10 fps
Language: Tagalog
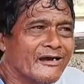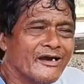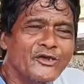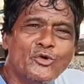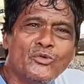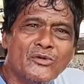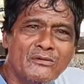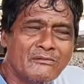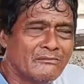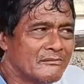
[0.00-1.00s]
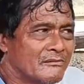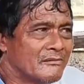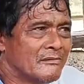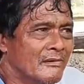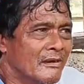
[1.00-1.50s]
Ngayon,
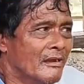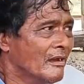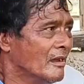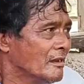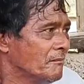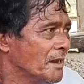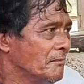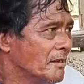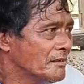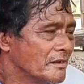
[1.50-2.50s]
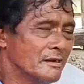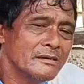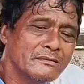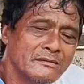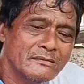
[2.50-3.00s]
palibasang
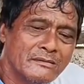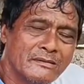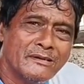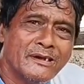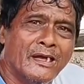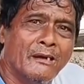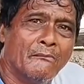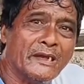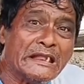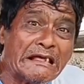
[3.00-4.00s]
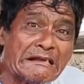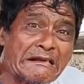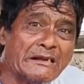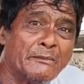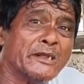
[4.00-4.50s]
may
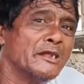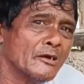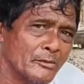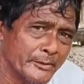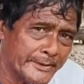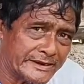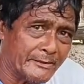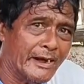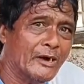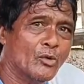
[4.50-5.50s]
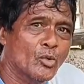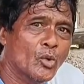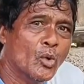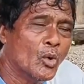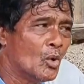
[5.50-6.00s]
nararamdaman di ako kung trabaho.
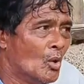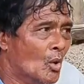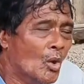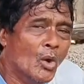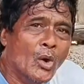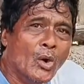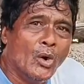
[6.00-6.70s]
Oho.